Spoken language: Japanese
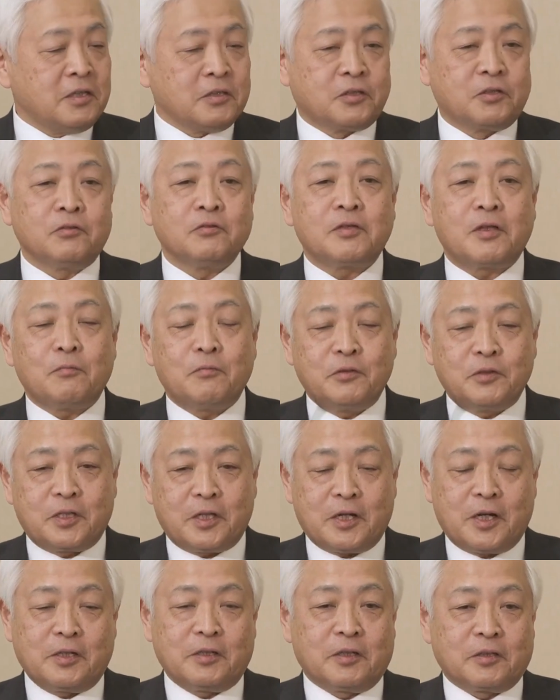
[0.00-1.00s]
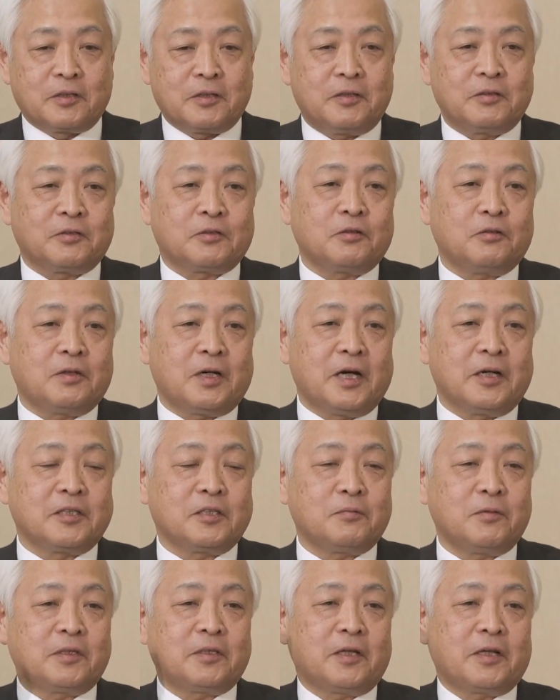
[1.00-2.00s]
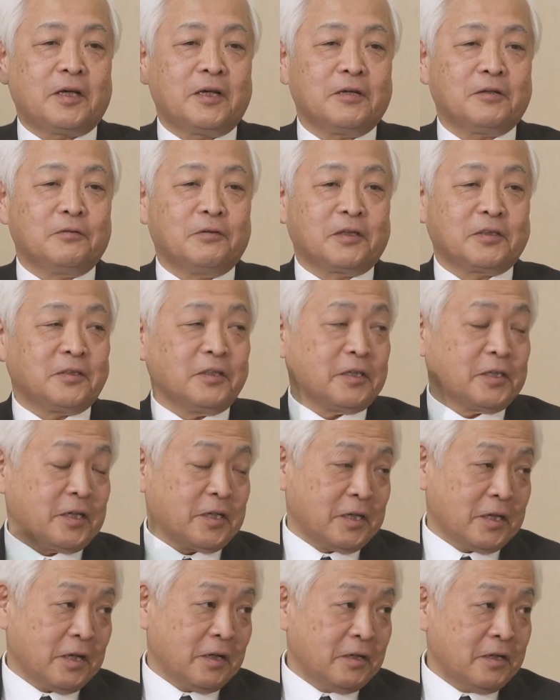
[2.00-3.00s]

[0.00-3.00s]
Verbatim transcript: そんなもんじゃないんだ戦争は始めたら早く終わらせなきゃいけ